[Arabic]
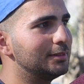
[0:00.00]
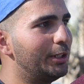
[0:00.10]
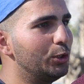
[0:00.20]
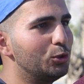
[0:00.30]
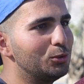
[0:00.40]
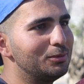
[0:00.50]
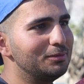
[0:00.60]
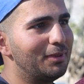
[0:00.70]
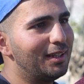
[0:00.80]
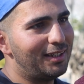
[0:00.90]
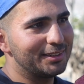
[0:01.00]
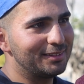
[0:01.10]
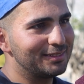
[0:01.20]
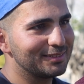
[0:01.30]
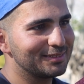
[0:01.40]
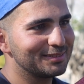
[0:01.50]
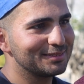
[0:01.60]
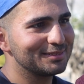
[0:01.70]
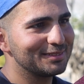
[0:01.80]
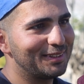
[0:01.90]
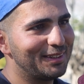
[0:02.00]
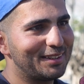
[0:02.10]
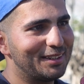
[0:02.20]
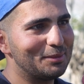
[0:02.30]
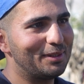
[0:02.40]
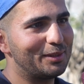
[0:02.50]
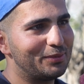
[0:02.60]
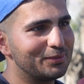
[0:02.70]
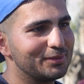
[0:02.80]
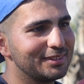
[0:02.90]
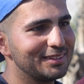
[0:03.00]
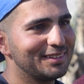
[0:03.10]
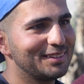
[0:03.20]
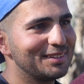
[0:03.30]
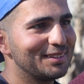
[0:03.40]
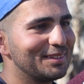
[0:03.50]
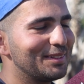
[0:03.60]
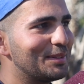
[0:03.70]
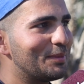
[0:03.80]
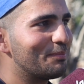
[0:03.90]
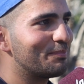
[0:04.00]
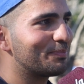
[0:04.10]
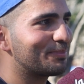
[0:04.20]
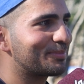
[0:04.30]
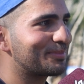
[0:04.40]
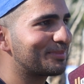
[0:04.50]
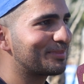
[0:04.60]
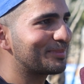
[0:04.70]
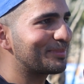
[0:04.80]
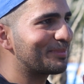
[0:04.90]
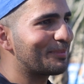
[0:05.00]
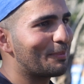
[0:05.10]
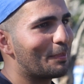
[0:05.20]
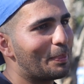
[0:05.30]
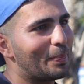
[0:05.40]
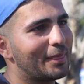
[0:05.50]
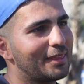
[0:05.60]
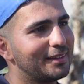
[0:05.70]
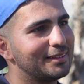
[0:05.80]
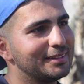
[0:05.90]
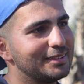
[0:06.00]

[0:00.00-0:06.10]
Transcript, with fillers: لانه ما لها حدا هيك انا مين بعرف كان في إلا؟ هي كان لمين كانت تابعه؟